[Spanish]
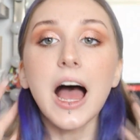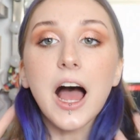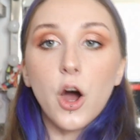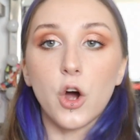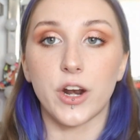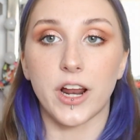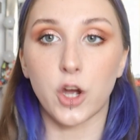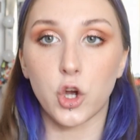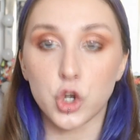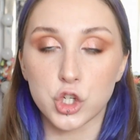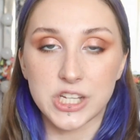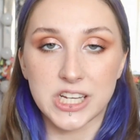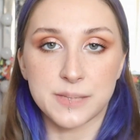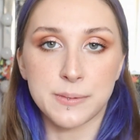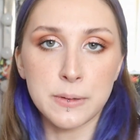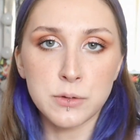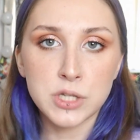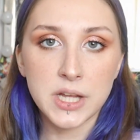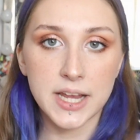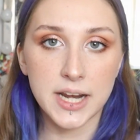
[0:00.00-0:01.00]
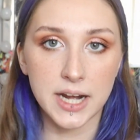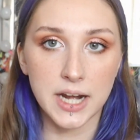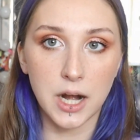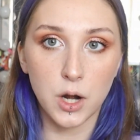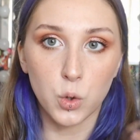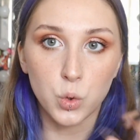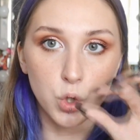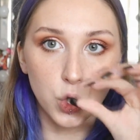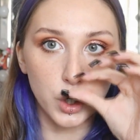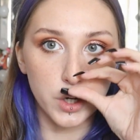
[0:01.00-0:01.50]
Ahora, cosas, vamos a ir en
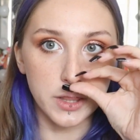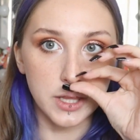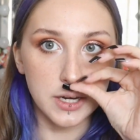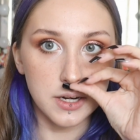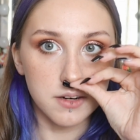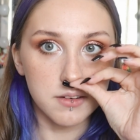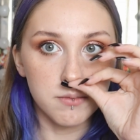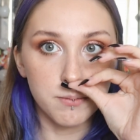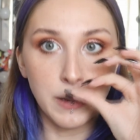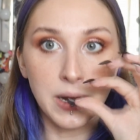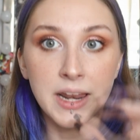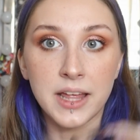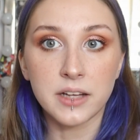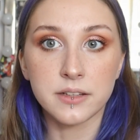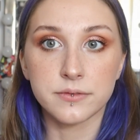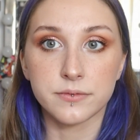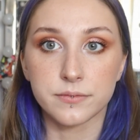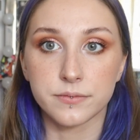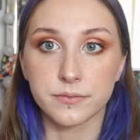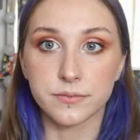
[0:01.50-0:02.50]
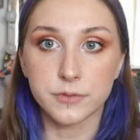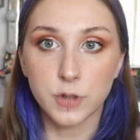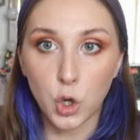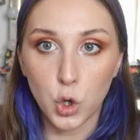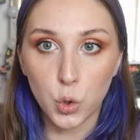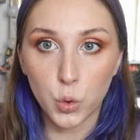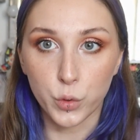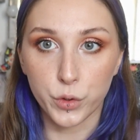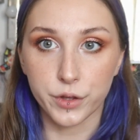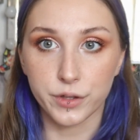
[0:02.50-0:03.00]
algún orden, ¿vale?
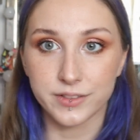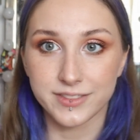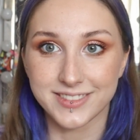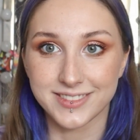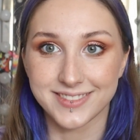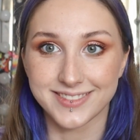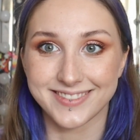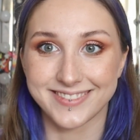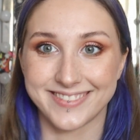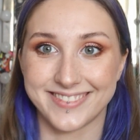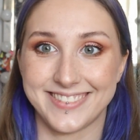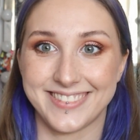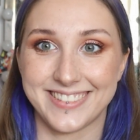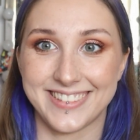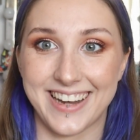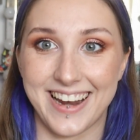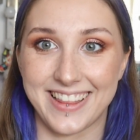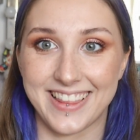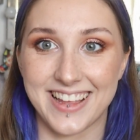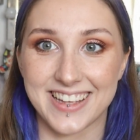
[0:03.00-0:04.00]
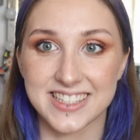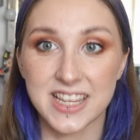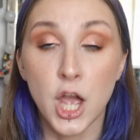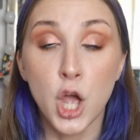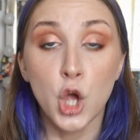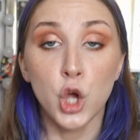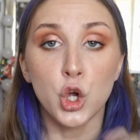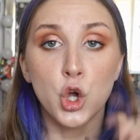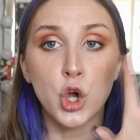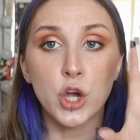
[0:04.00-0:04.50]
Luz. Gracias.
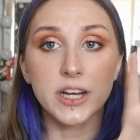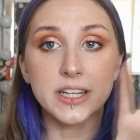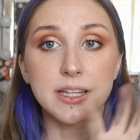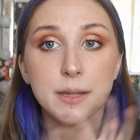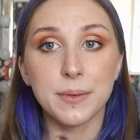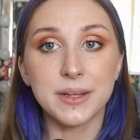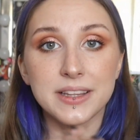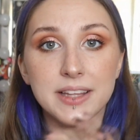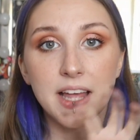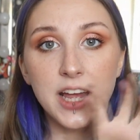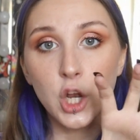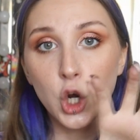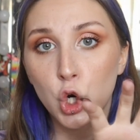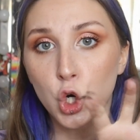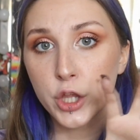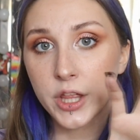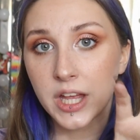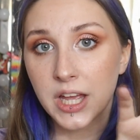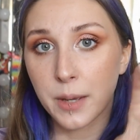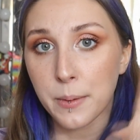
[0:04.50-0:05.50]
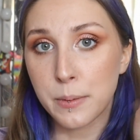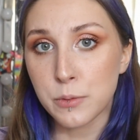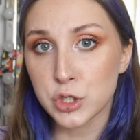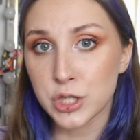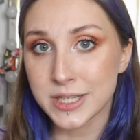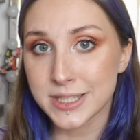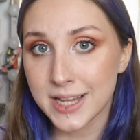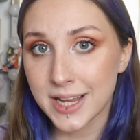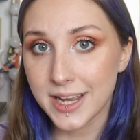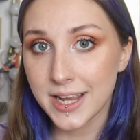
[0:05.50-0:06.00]
Concretamente el orden que
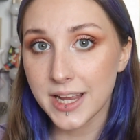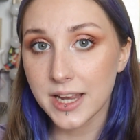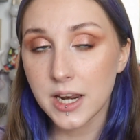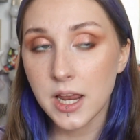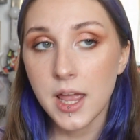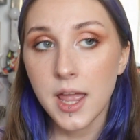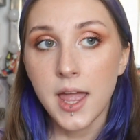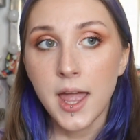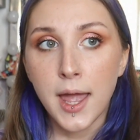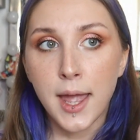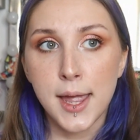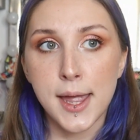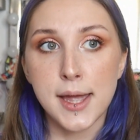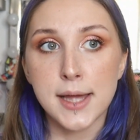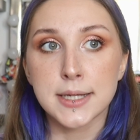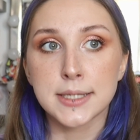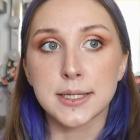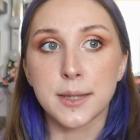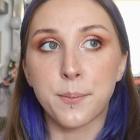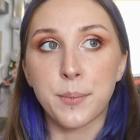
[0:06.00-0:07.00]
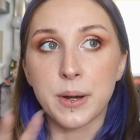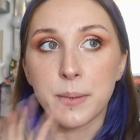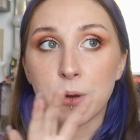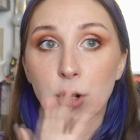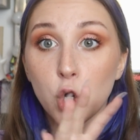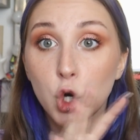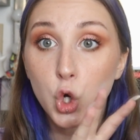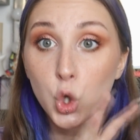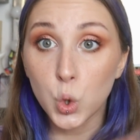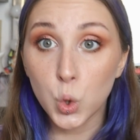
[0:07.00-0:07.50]
vamos a seguir es
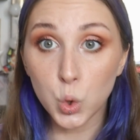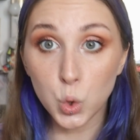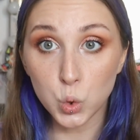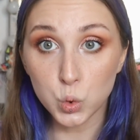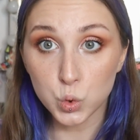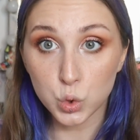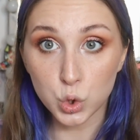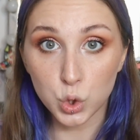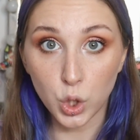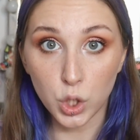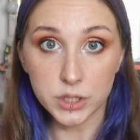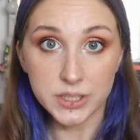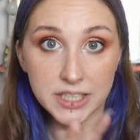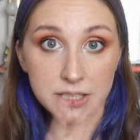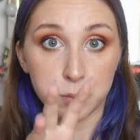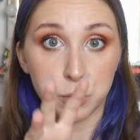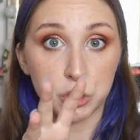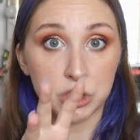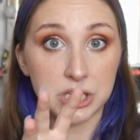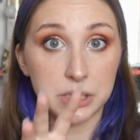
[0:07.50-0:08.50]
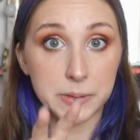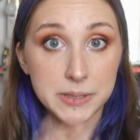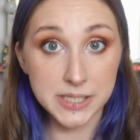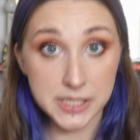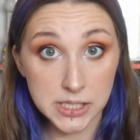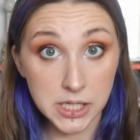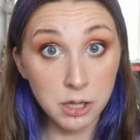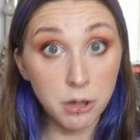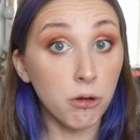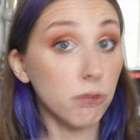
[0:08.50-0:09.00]
primero el conjunto, después el
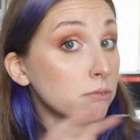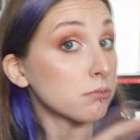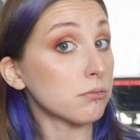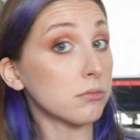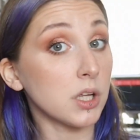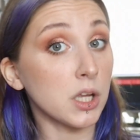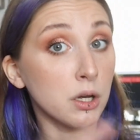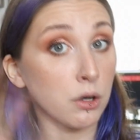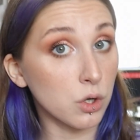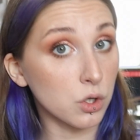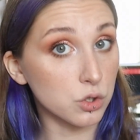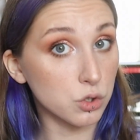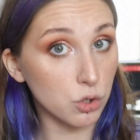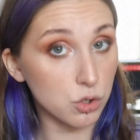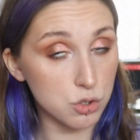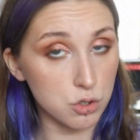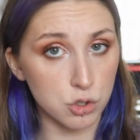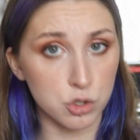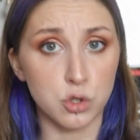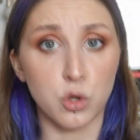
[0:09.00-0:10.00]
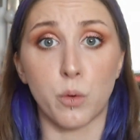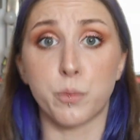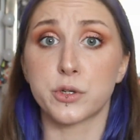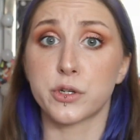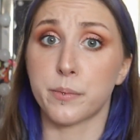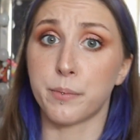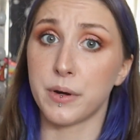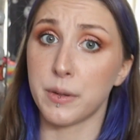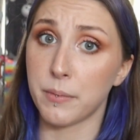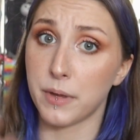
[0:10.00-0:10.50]
vestido y luego todos los
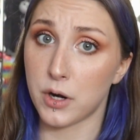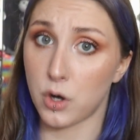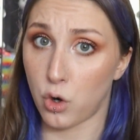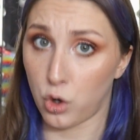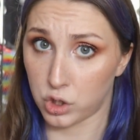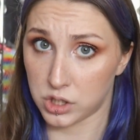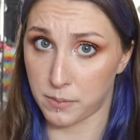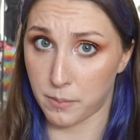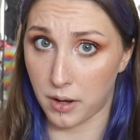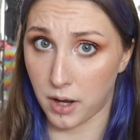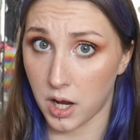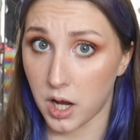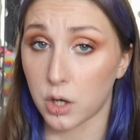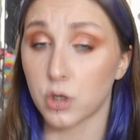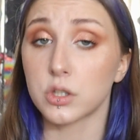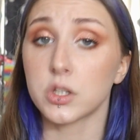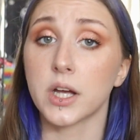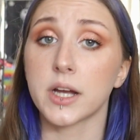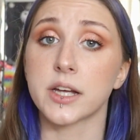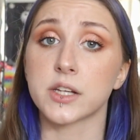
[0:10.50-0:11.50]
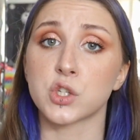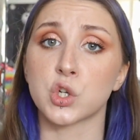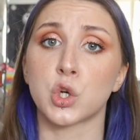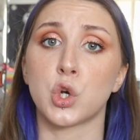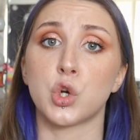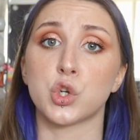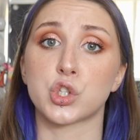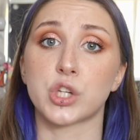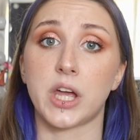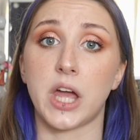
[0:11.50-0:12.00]
tops. Primero los de manga corta, que
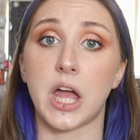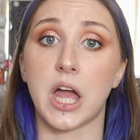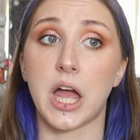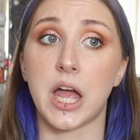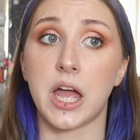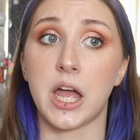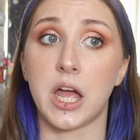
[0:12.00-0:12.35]
son los que...